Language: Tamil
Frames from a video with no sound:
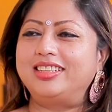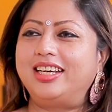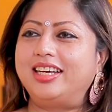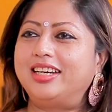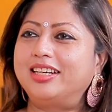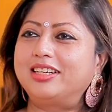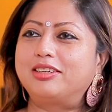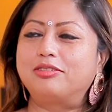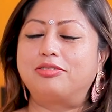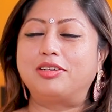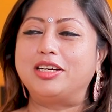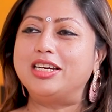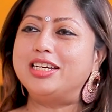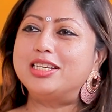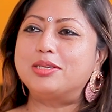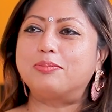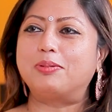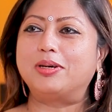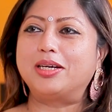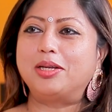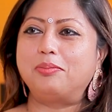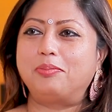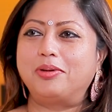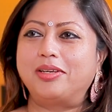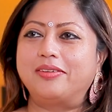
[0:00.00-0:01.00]
எனக்கு ஃப்ரெண்ட்ஸ்
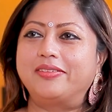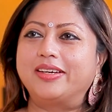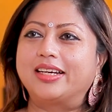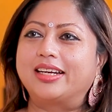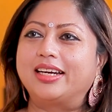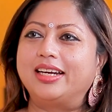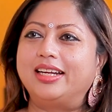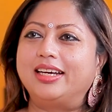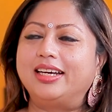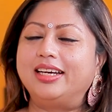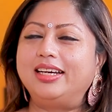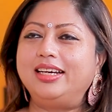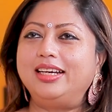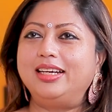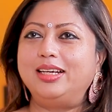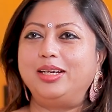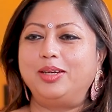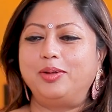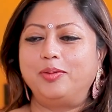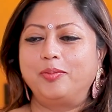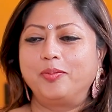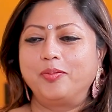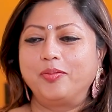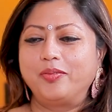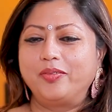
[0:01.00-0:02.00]
பட்ட பேர் வைக்கல
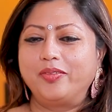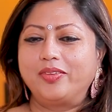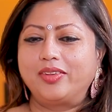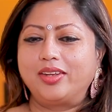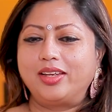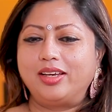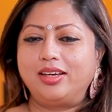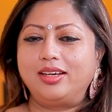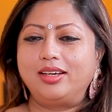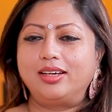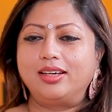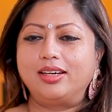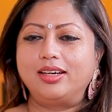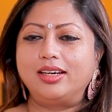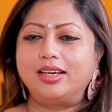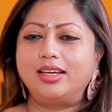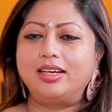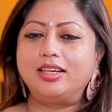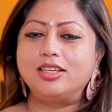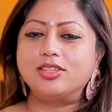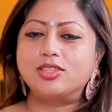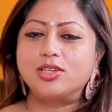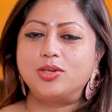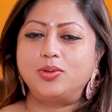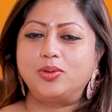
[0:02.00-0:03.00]

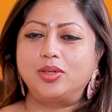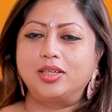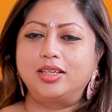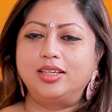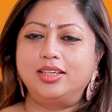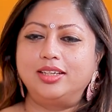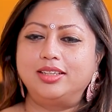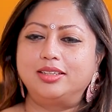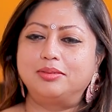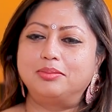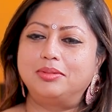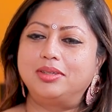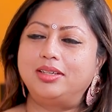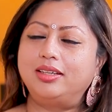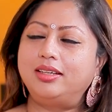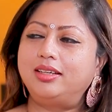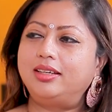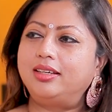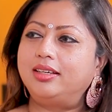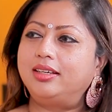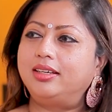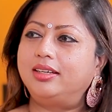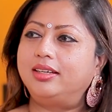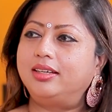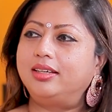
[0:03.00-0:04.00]
என்ன சொல்லுவாங்கன்னா இந்த மாதிரி
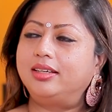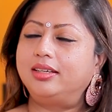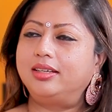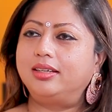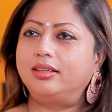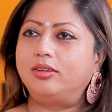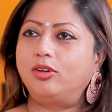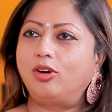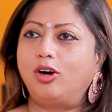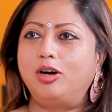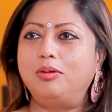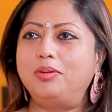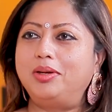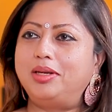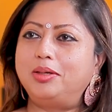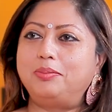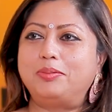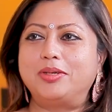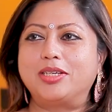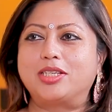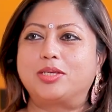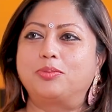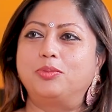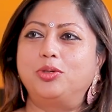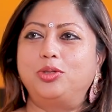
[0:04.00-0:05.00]
நாவலாக
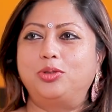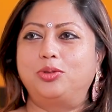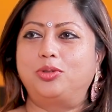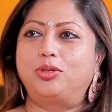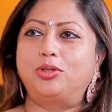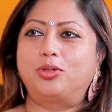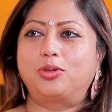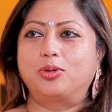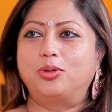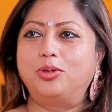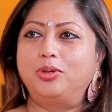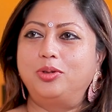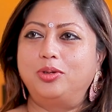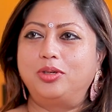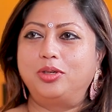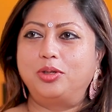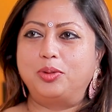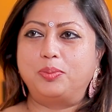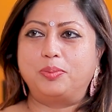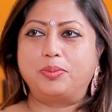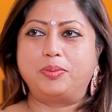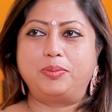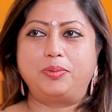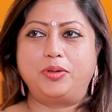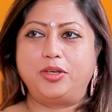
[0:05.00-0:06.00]
பேசும்போது ஒரு டோன்
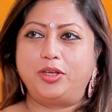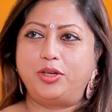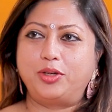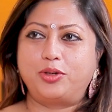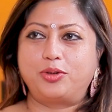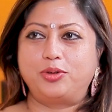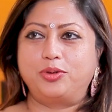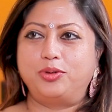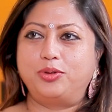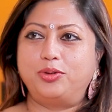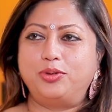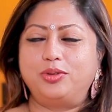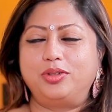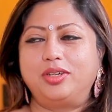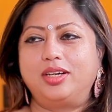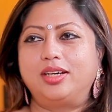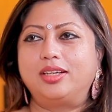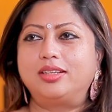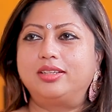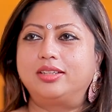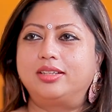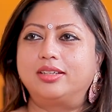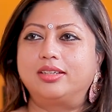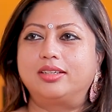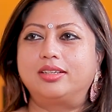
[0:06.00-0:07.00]
இருக்கும்
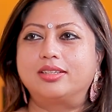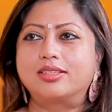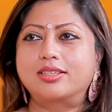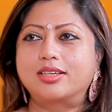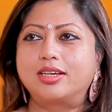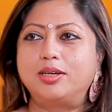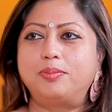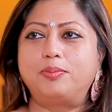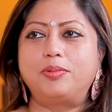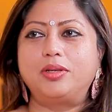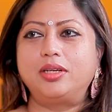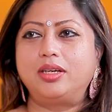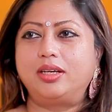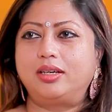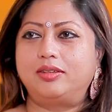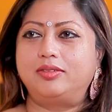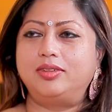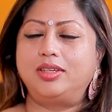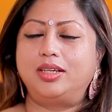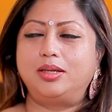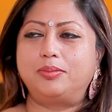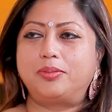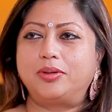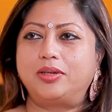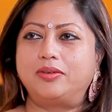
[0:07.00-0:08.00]
அந்த ஸ்கிரிப்ட் நான்
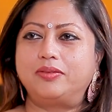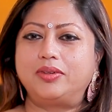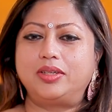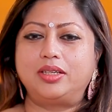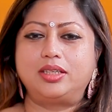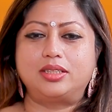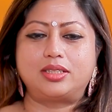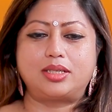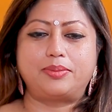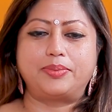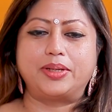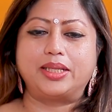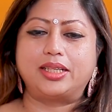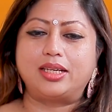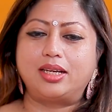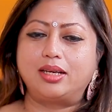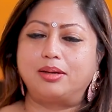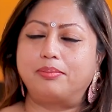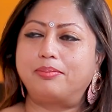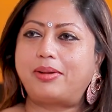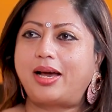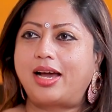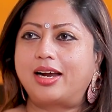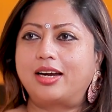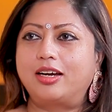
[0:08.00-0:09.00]
வந்து என்ன பண்ணுவேன் சமயத்தில்
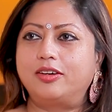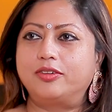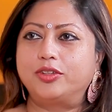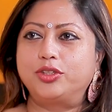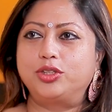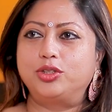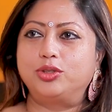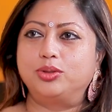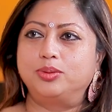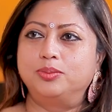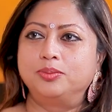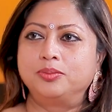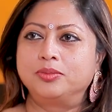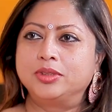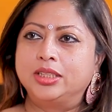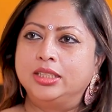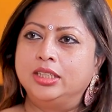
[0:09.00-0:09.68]
என் பேக்கில் வந்துடும்